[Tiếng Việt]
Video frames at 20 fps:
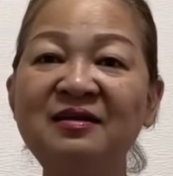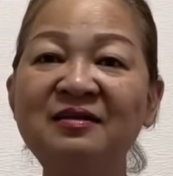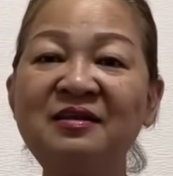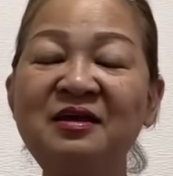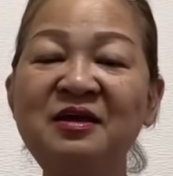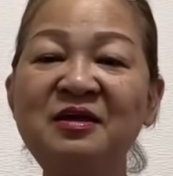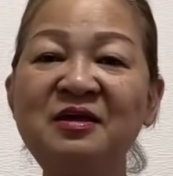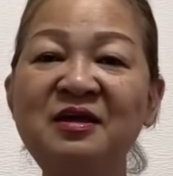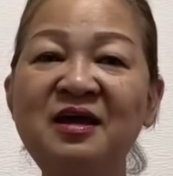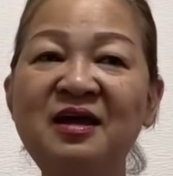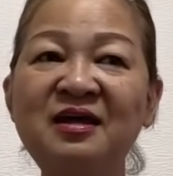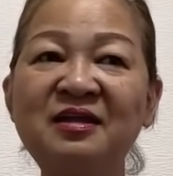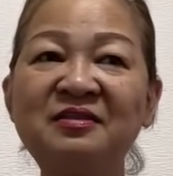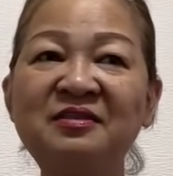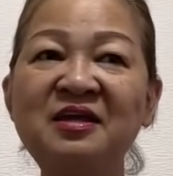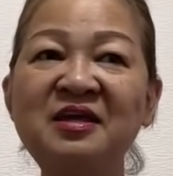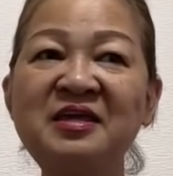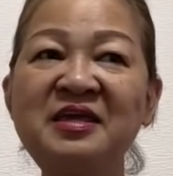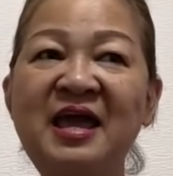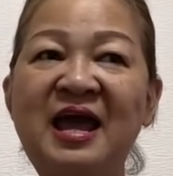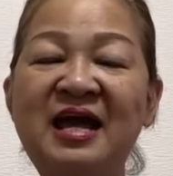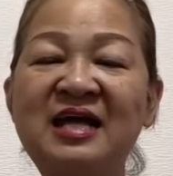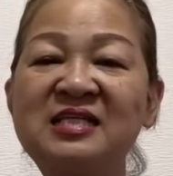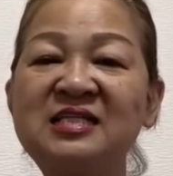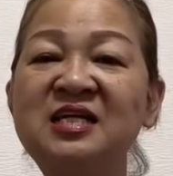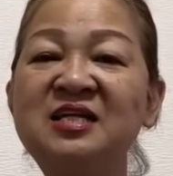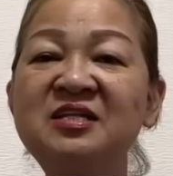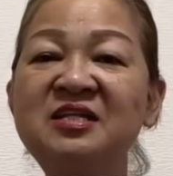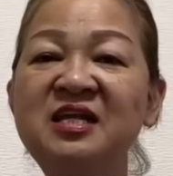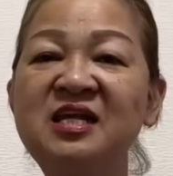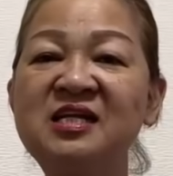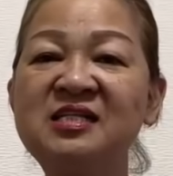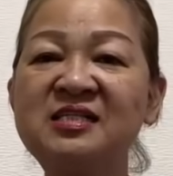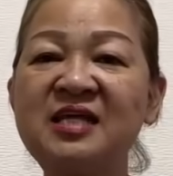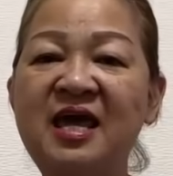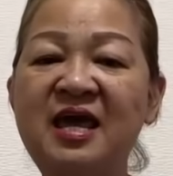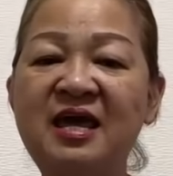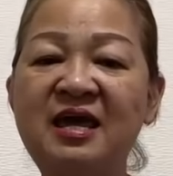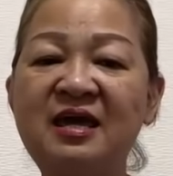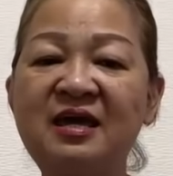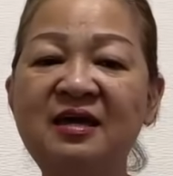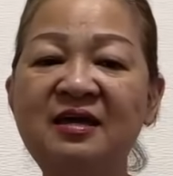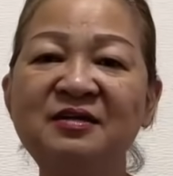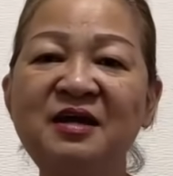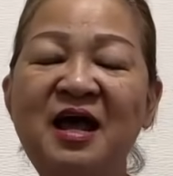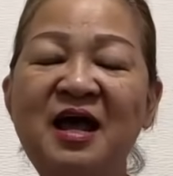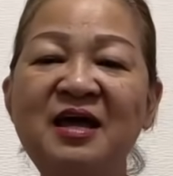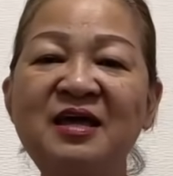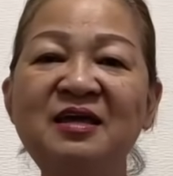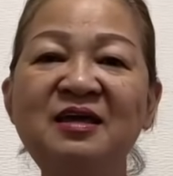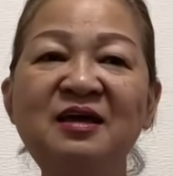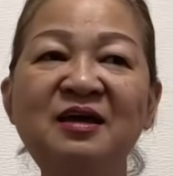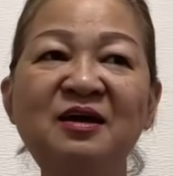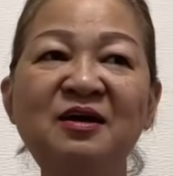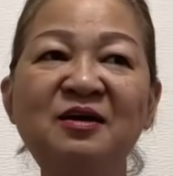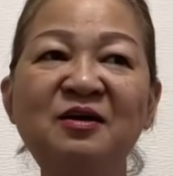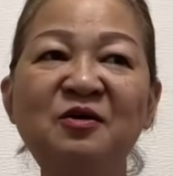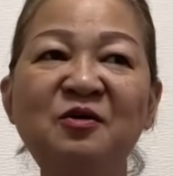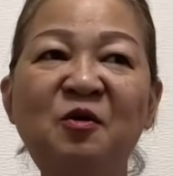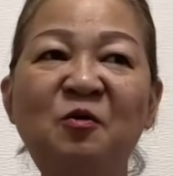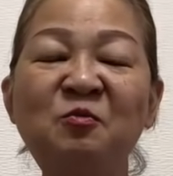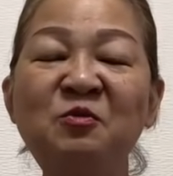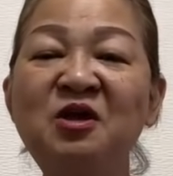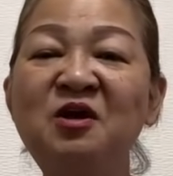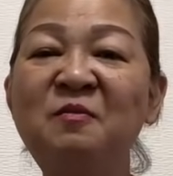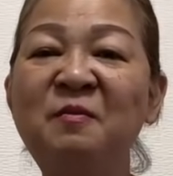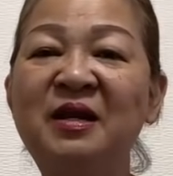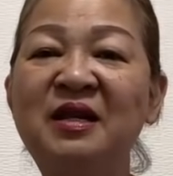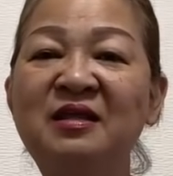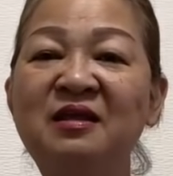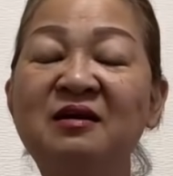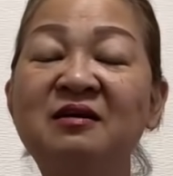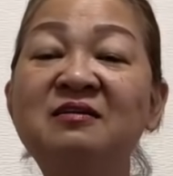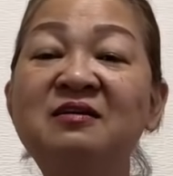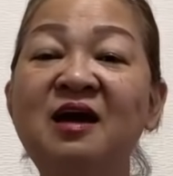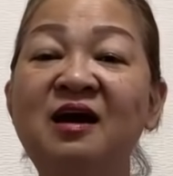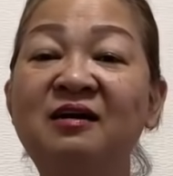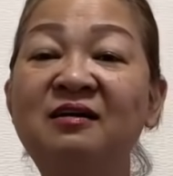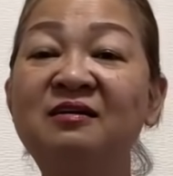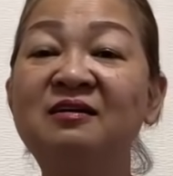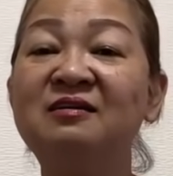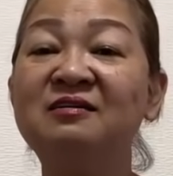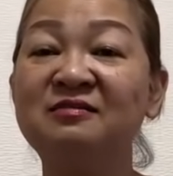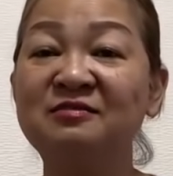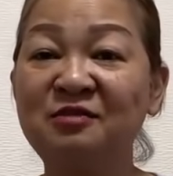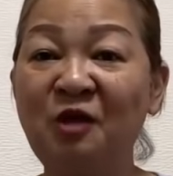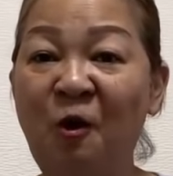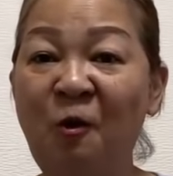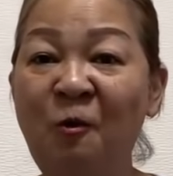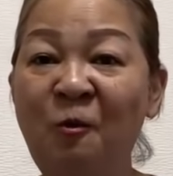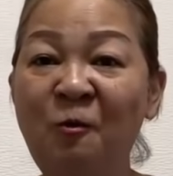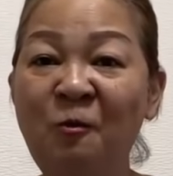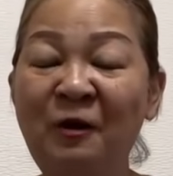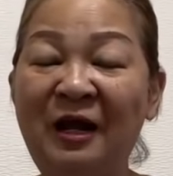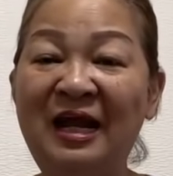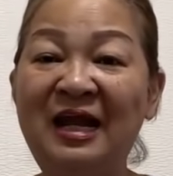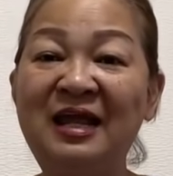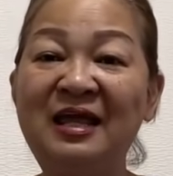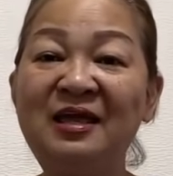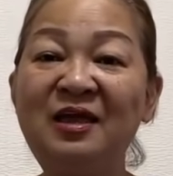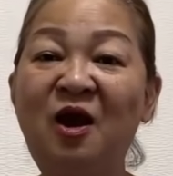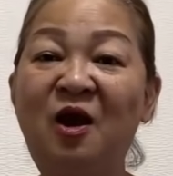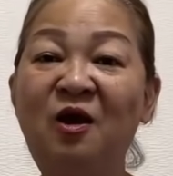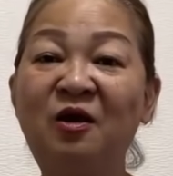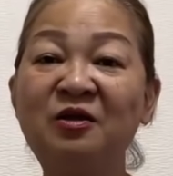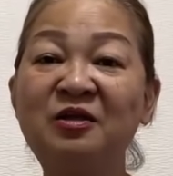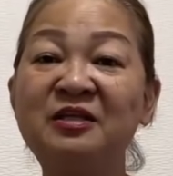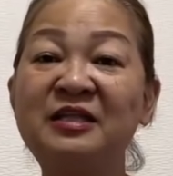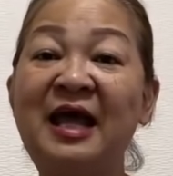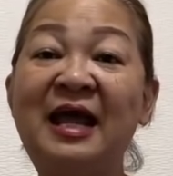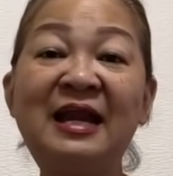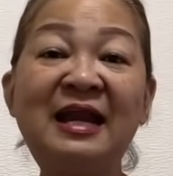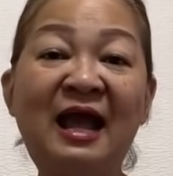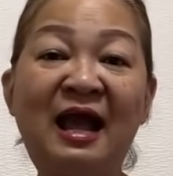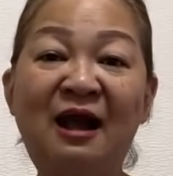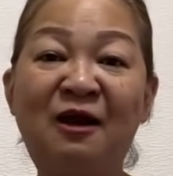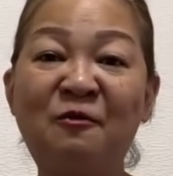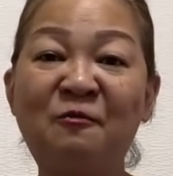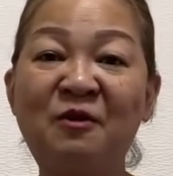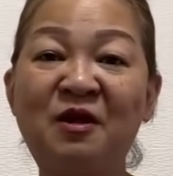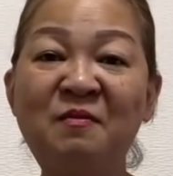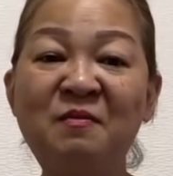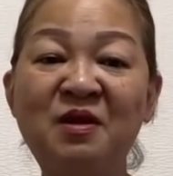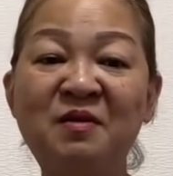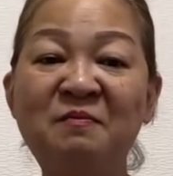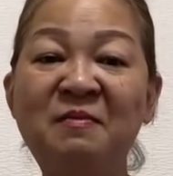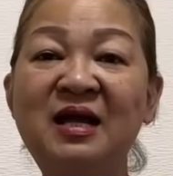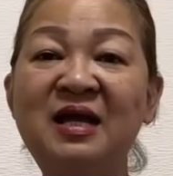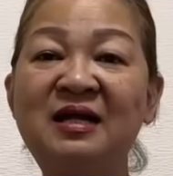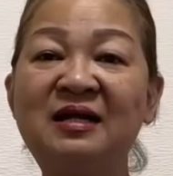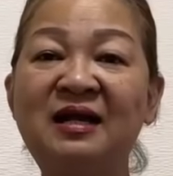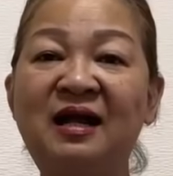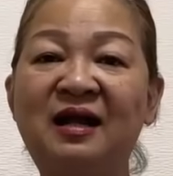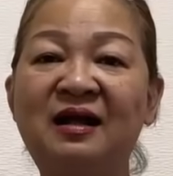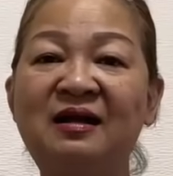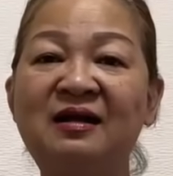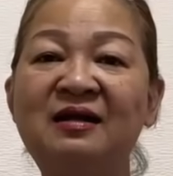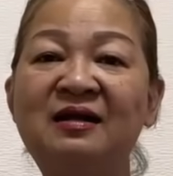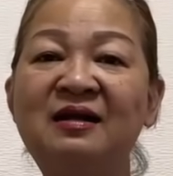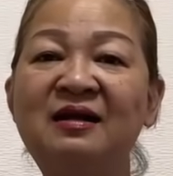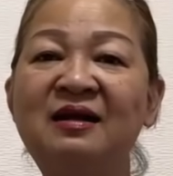Thì à, già dạ xin chia sẻ để à, cũng như mình giữ vững đường tu, cái lý do như thế nào để mình biết rằng